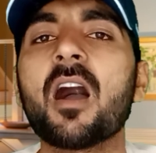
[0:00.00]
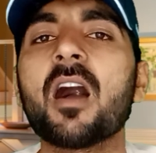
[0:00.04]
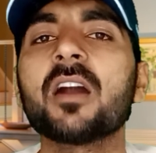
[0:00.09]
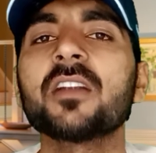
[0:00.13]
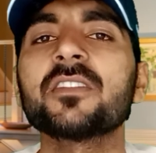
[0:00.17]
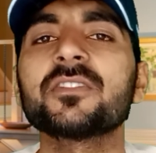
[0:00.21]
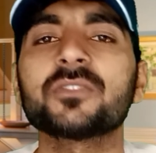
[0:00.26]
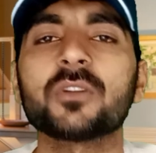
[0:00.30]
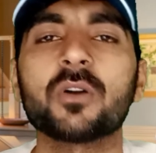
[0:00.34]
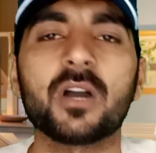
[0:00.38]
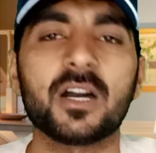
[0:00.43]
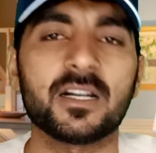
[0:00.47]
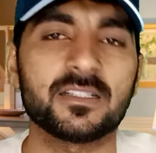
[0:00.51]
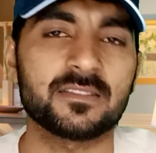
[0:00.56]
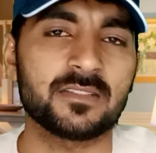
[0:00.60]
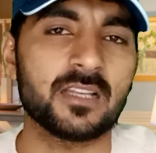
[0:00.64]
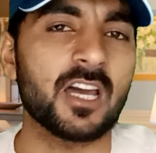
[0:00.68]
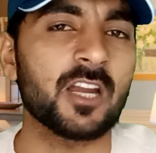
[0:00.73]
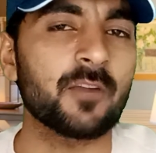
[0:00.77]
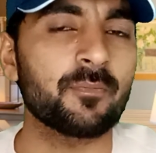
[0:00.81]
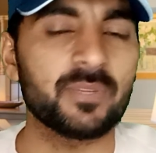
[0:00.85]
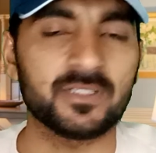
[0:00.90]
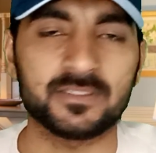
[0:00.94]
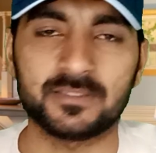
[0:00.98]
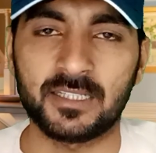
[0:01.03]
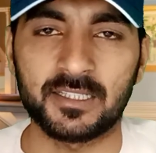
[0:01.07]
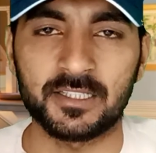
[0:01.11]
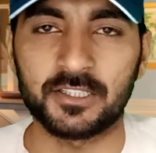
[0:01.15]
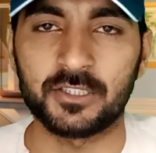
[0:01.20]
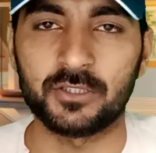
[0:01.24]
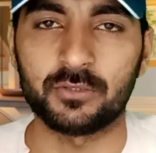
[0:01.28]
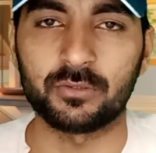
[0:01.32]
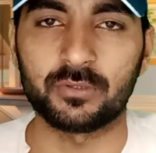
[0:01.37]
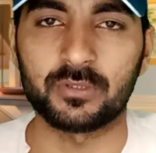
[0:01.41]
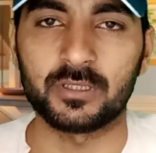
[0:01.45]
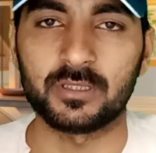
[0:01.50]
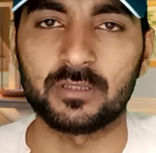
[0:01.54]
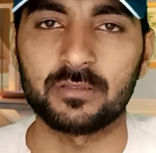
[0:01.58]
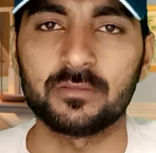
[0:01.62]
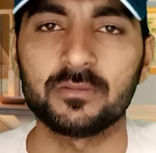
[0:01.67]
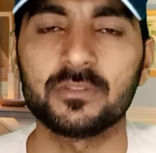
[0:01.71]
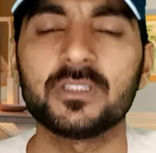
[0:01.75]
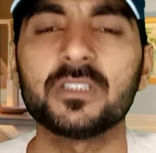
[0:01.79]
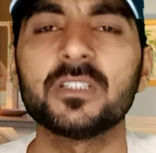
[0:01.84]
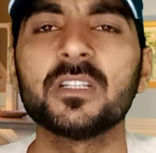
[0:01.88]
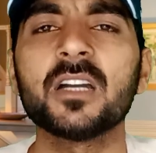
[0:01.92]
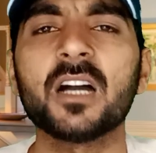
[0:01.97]
आठ सौ हज़ार रुपये सैलरी होगी
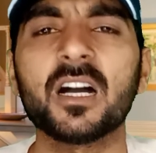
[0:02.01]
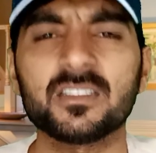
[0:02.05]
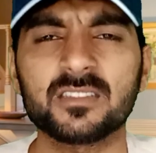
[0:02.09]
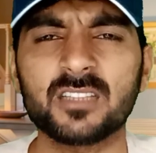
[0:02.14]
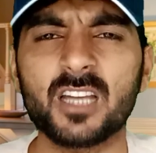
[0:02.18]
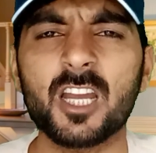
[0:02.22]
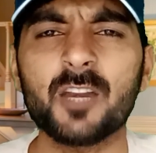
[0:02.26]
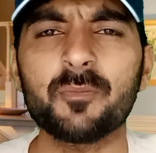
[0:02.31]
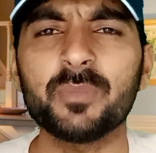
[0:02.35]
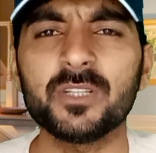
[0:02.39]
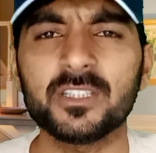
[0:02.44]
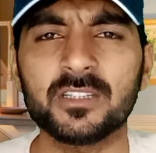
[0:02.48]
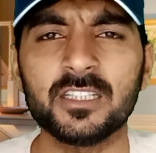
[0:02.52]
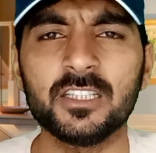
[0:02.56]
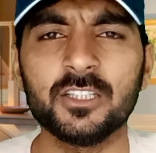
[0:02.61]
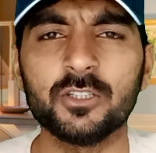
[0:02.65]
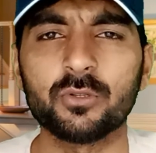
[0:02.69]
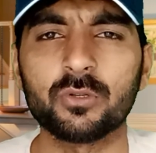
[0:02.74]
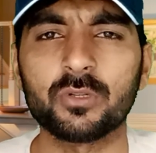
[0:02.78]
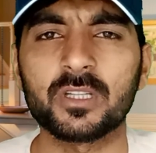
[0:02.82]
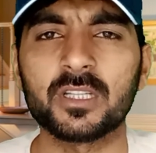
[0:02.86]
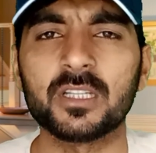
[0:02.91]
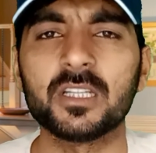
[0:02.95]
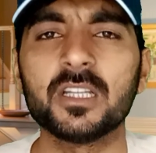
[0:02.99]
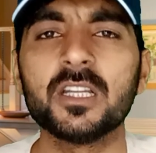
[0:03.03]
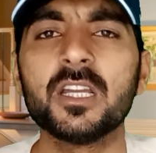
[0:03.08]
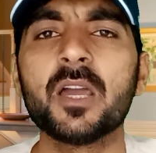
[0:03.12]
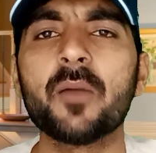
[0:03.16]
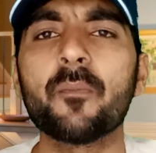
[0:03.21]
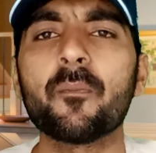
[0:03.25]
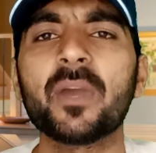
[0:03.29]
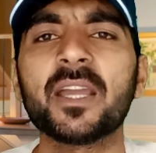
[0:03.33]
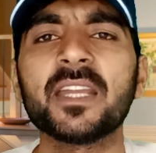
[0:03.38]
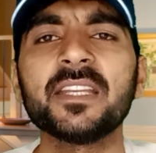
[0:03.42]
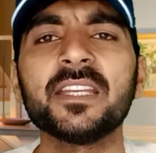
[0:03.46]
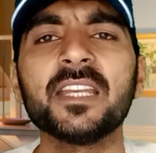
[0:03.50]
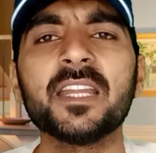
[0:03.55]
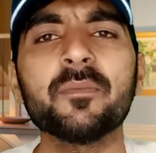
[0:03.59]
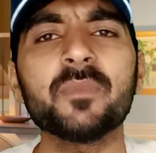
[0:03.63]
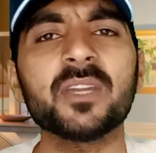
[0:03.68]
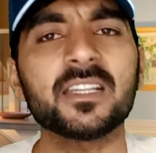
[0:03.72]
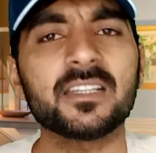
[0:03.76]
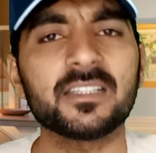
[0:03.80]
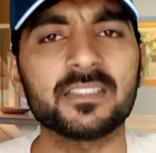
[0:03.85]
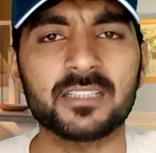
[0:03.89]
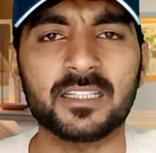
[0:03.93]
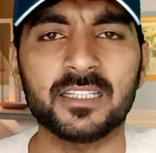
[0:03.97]
हज़ार रुपये इतनी होगी महीने
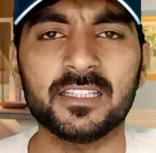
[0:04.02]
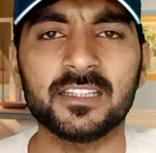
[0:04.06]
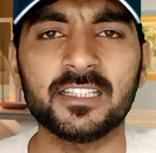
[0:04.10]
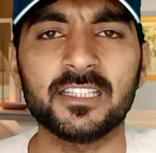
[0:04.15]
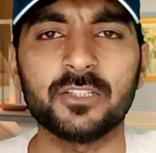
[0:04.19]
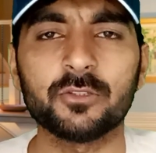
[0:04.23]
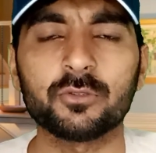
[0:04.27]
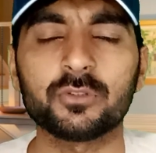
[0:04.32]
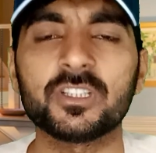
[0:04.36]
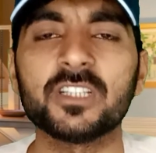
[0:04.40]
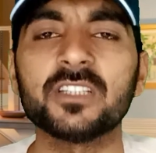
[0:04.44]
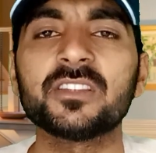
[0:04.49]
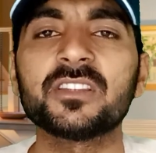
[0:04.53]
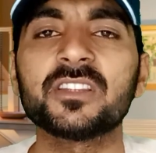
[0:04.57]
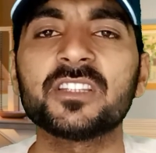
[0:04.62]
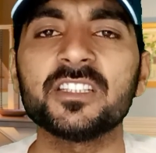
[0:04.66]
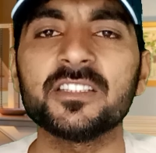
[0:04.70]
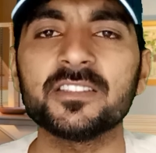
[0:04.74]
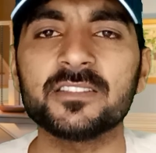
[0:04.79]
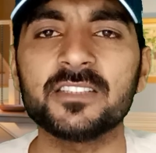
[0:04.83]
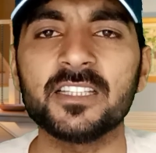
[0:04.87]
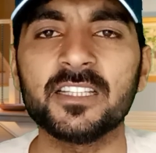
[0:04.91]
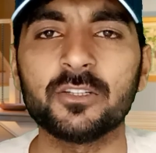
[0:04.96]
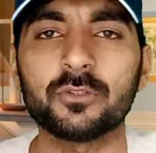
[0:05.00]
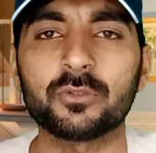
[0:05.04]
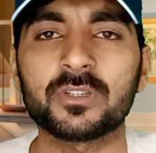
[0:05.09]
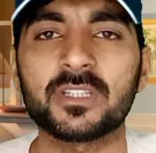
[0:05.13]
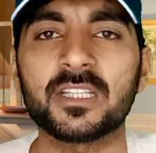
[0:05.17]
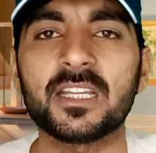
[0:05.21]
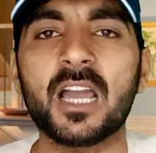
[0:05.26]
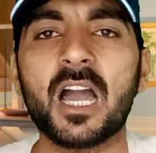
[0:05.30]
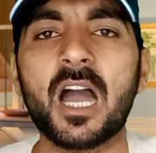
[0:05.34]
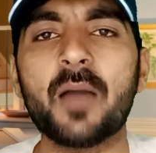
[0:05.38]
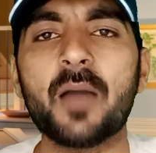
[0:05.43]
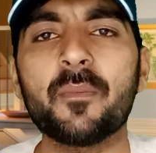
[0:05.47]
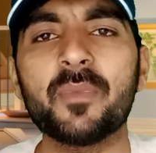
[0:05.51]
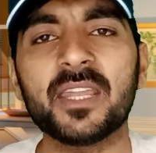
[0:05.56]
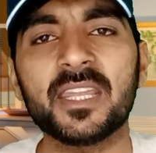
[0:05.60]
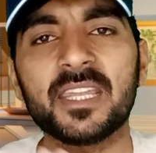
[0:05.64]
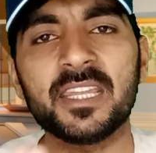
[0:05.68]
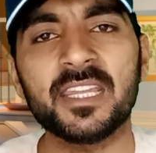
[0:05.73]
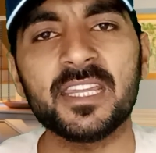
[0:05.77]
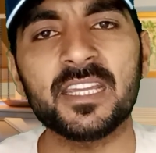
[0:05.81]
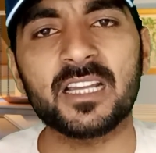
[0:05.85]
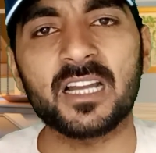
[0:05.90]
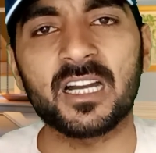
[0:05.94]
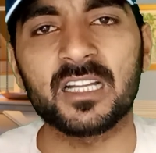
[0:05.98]
में कितने दिन होते हैं तीस दिन होते हैं अब
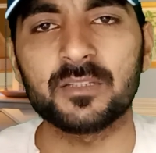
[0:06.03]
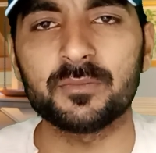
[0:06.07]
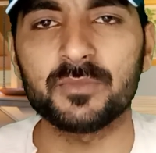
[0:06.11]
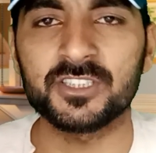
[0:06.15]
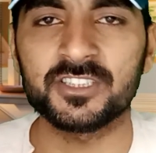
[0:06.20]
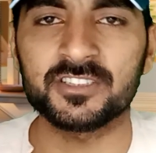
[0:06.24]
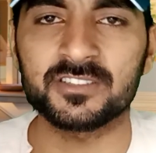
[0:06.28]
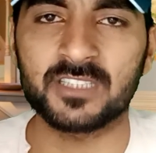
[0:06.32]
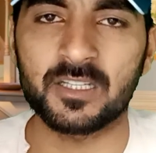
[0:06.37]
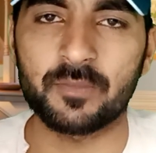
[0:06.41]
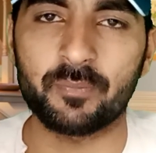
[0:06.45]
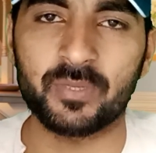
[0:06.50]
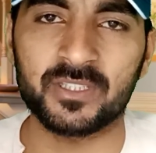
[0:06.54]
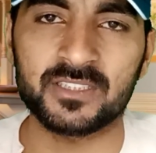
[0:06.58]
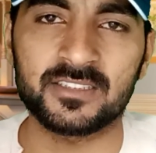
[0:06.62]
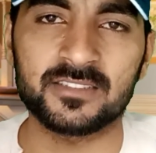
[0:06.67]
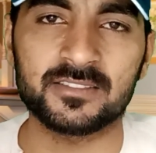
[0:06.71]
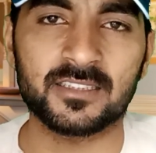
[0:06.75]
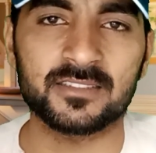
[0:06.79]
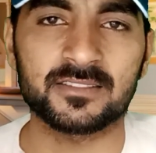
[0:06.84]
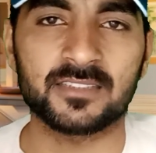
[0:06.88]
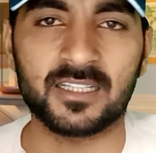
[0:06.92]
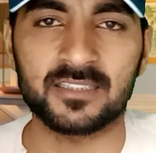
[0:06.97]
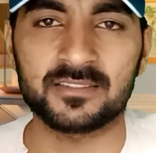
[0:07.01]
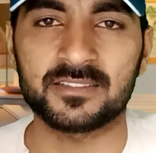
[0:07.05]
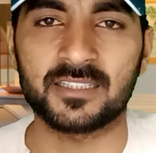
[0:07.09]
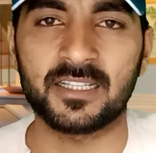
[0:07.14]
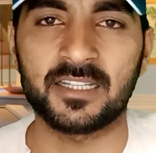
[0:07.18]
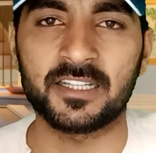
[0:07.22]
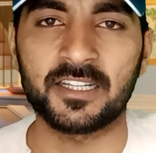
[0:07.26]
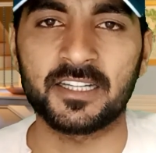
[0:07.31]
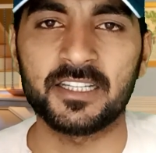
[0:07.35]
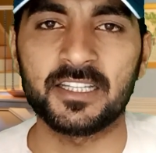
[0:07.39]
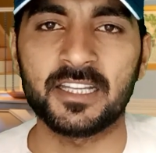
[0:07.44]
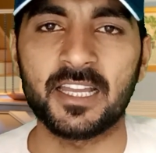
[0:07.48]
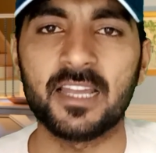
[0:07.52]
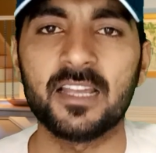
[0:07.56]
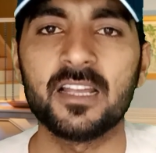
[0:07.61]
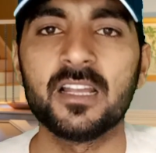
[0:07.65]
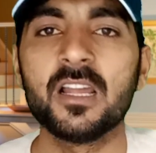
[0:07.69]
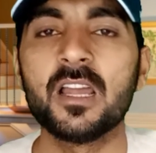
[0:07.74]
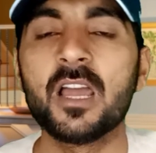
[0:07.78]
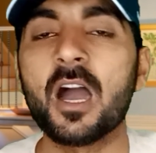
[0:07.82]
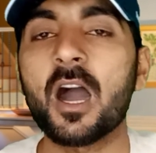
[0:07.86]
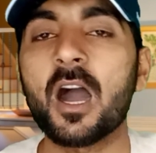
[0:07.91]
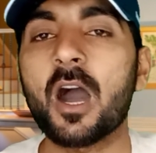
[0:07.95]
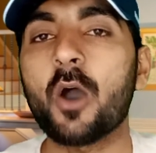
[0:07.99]
एक आदमी जिसकी पच्चीस हज़ार सैलरी है
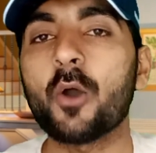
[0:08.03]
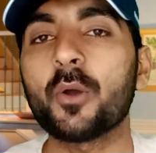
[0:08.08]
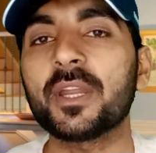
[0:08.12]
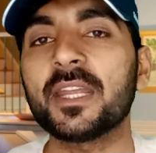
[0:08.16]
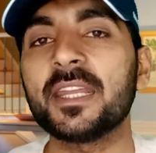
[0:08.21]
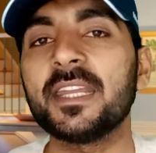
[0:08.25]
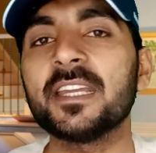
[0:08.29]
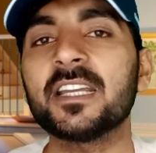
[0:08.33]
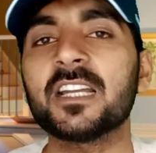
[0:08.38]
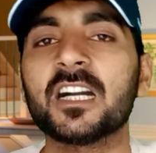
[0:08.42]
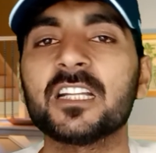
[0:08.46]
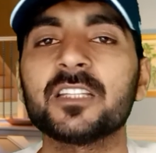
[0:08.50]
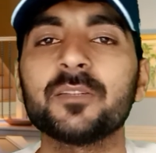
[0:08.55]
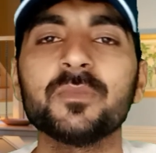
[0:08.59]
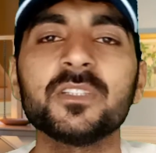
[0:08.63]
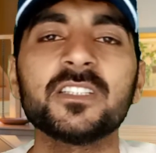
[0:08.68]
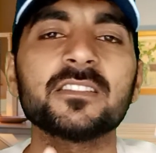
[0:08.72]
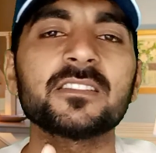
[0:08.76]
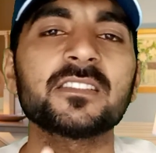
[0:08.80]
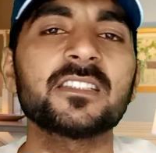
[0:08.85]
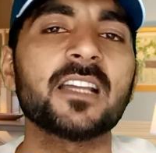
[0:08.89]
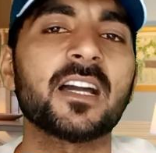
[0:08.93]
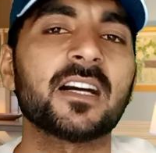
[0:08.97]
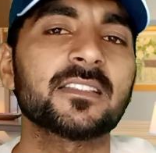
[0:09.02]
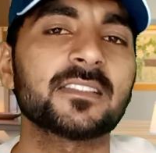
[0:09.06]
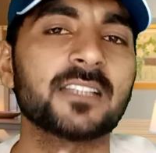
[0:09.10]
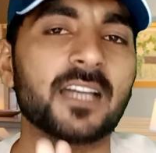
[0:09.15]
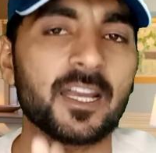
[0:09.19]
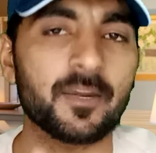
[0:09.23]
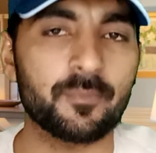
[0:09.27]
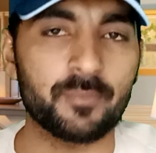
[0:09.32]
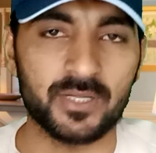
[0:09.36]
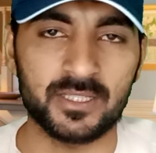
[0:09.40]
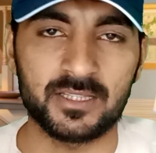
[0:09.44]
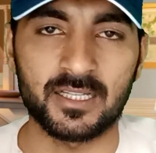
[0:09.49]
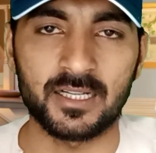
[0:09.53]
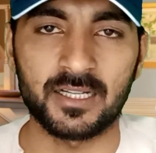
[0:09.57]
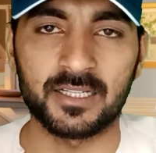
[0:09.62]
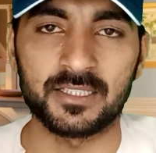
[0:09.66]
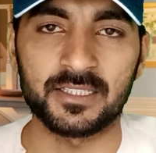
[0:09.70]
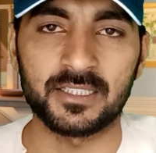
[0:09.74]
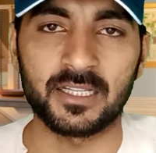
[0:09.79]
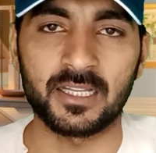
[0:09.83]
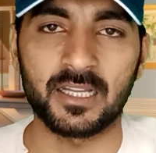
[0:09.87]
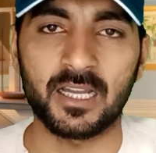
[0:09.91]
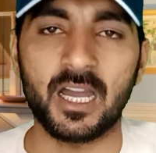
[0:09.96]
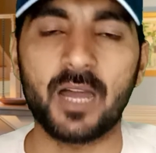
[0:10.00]
और एक आदमी जिसकी हज़ार रुपये
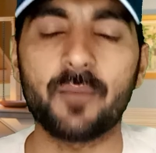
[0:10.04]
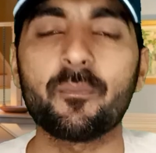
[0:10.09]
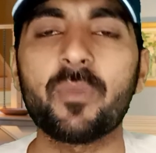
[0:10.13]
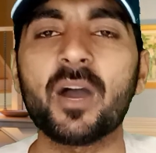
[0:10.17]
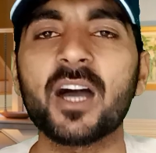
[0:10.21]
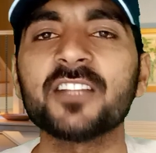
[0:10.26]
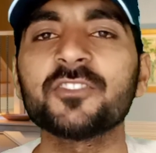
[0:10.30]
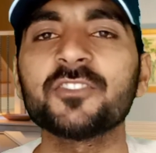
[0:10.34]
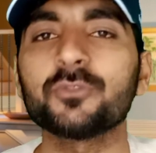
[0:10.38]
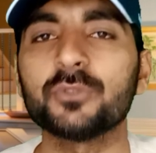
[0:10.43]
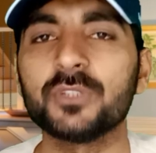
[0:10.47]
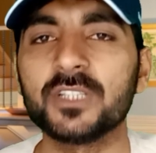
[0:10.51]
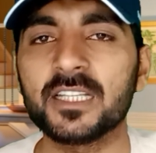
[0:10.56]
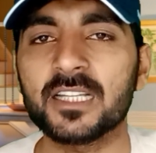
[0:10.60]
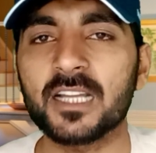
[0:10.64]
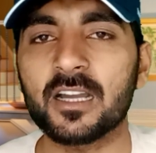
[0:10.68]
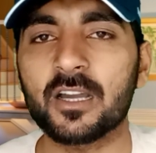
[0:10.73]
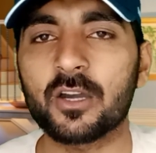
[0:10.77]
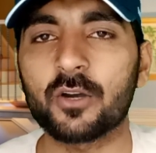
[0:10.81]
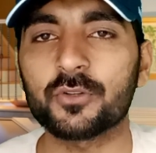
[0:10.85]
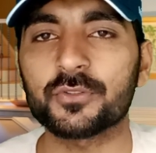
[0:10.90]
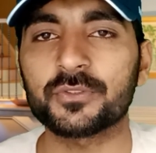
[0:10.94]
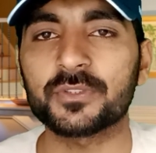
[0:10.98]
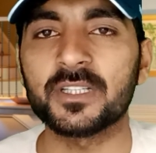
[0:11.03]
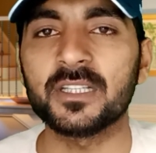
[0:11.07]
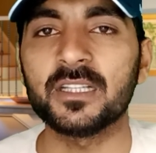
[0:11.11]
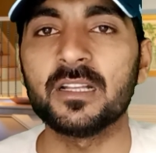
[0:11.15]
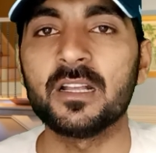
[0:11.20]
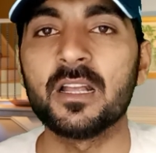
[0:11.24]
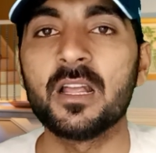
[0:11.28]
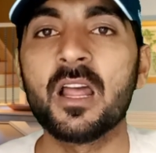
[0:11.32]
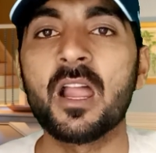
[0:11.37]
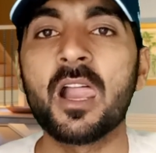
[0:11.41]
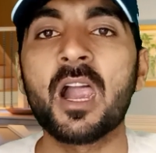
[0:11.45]
दिहाड़ी है अब बात सुनिएगा गौर से